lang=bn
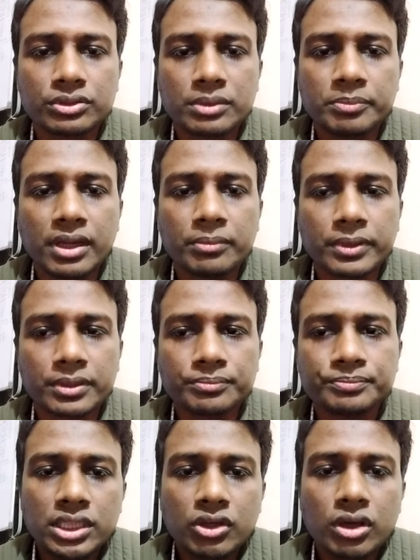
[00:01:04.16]
করতে পারবেন
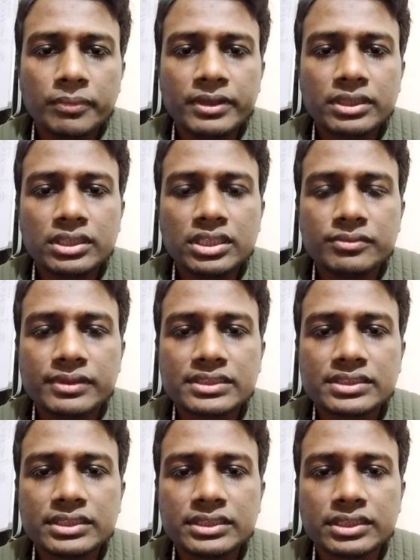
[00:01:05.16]
নিউ হ্যাভেন
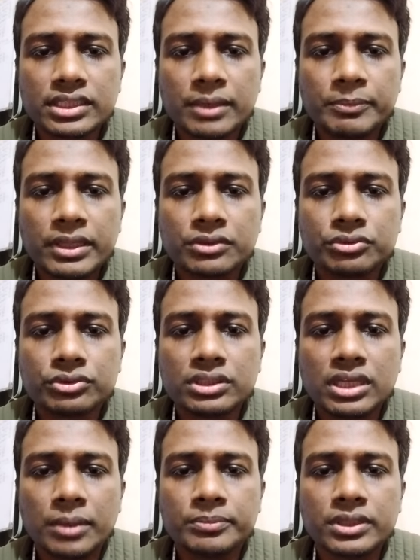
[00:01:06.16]
ইউনিভার্সিটিতে অ্যাপ্লাই
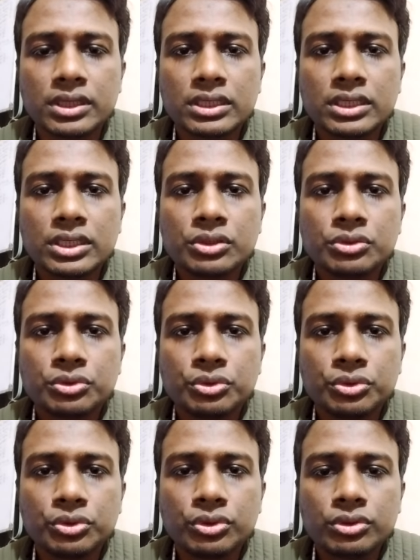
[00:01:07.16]
করতে আপনার
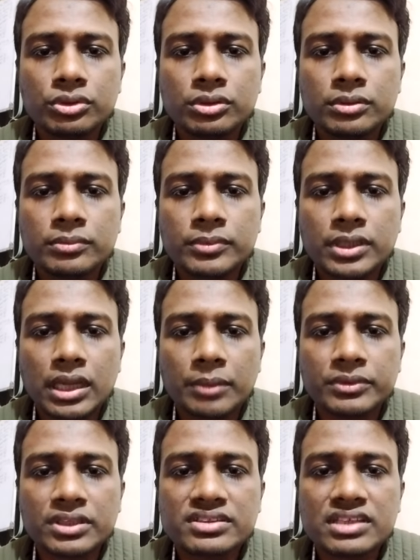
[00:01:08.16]
কোনো
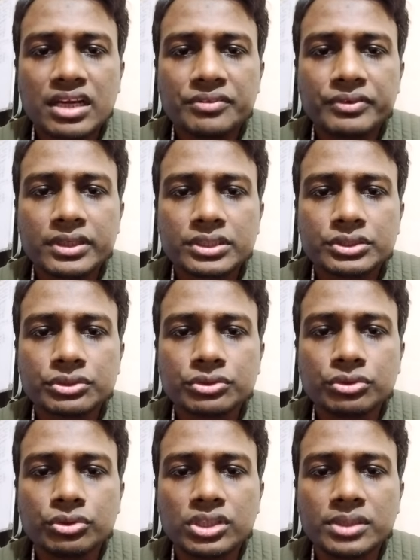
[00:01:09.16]
আপনার
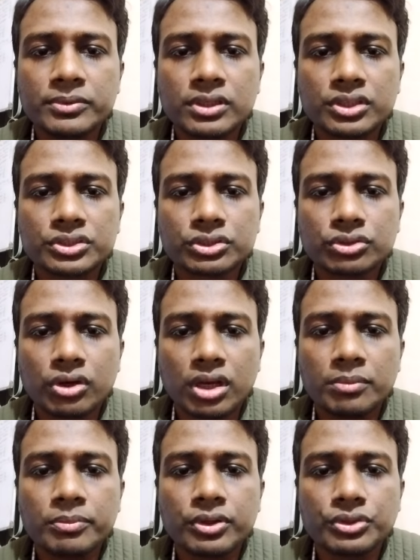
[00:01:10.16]
সার্টিফিকেশনগুলো ইভ্যালুয়েশন
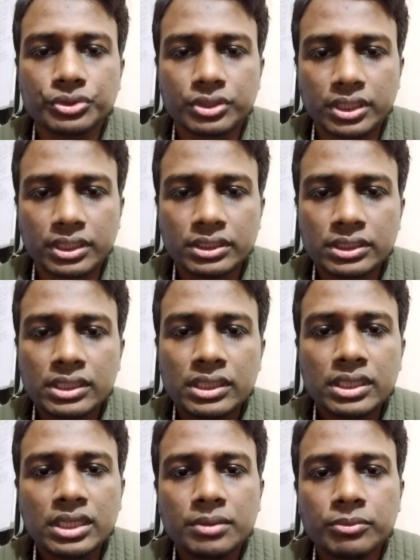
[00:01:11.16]
করার প্রয়োজন নেই
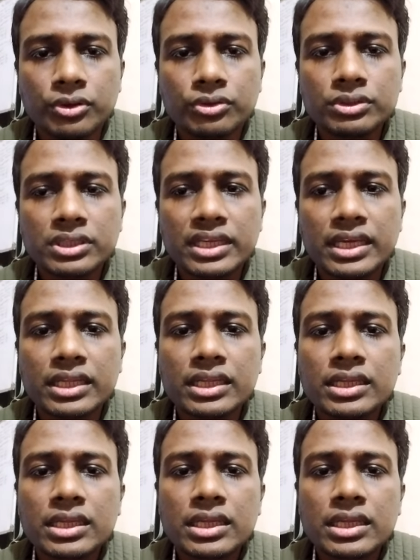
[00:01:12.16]
এবং এখানে